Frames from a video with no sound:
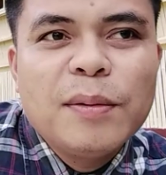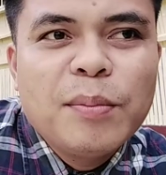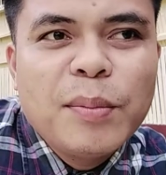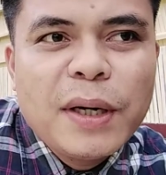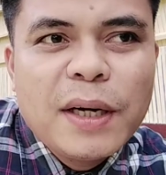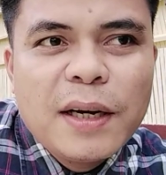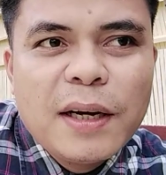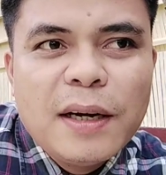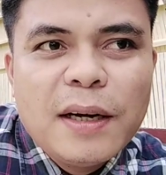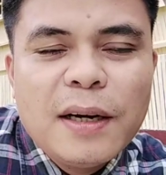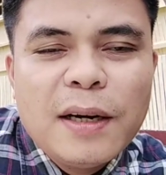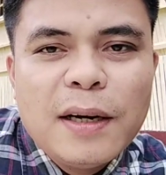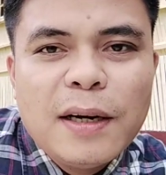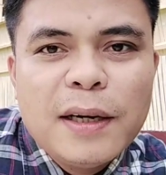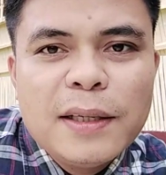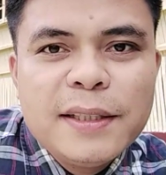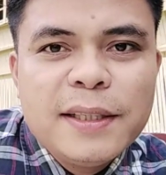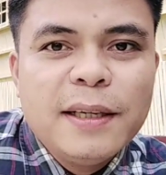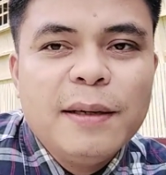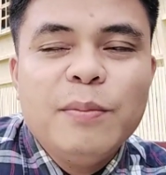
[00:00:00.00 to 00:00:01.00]

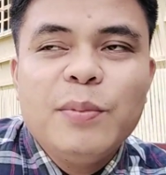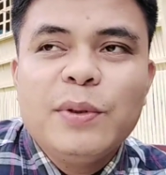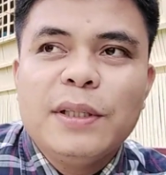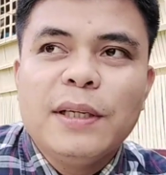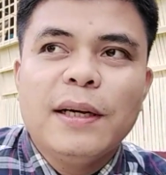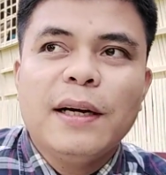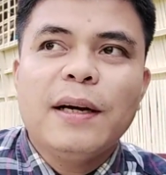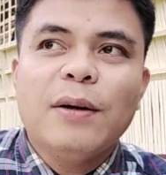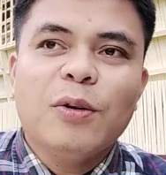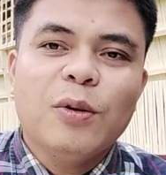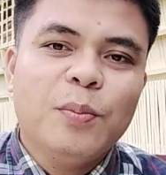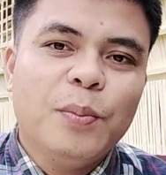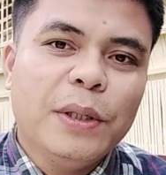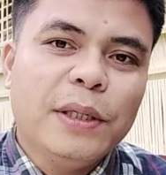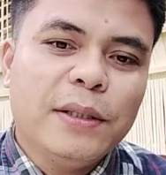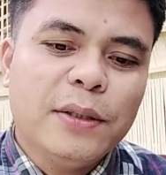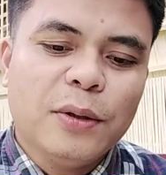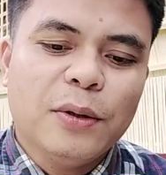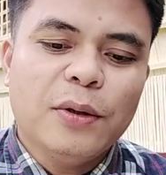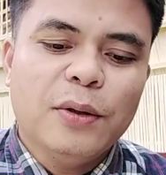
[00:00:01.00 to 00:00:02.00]
maka save siya og
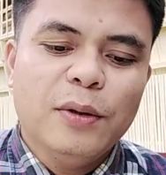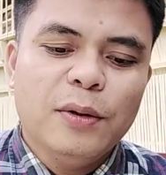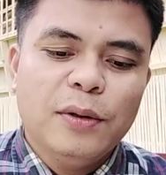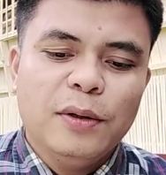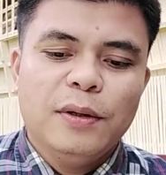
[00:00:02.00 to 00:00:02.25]
piso